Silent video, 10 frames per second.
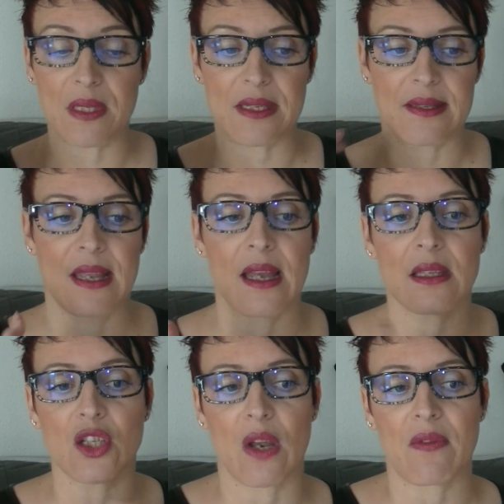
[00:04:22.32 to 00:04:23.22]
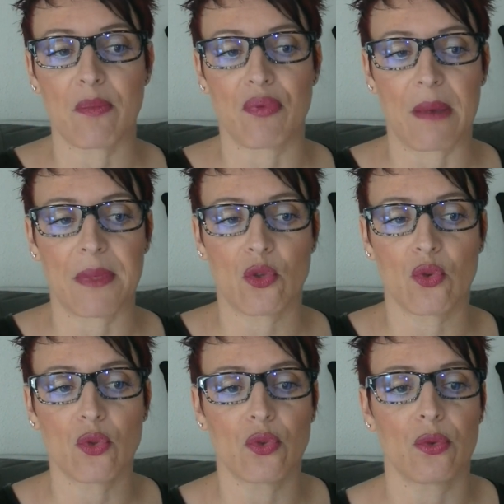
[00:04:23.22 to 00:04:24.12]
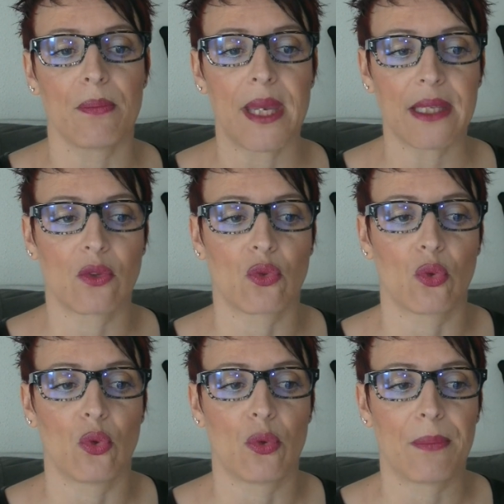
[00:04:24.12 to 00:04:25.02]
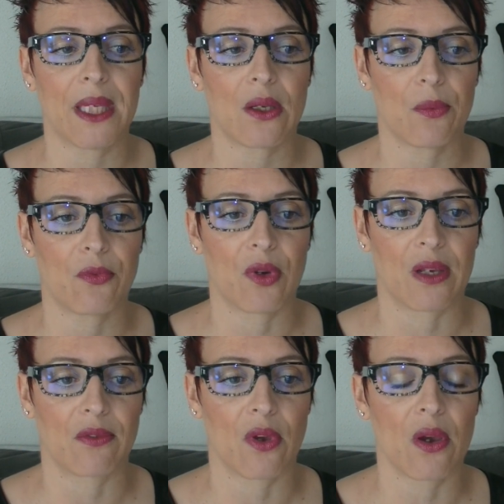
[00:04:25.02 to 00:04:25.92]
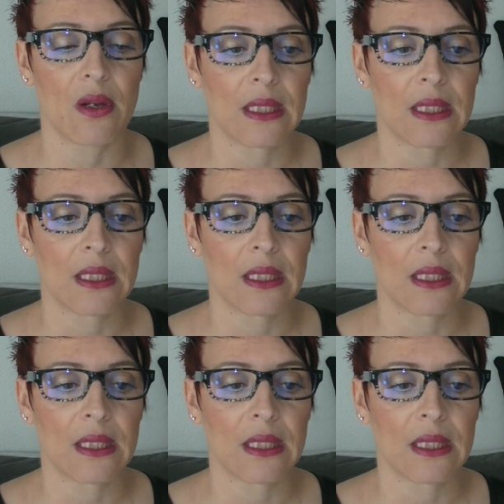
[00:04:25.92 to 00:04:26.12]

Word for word: anti-cerne, j'avais pour habitude de mettre le Make Up Forever.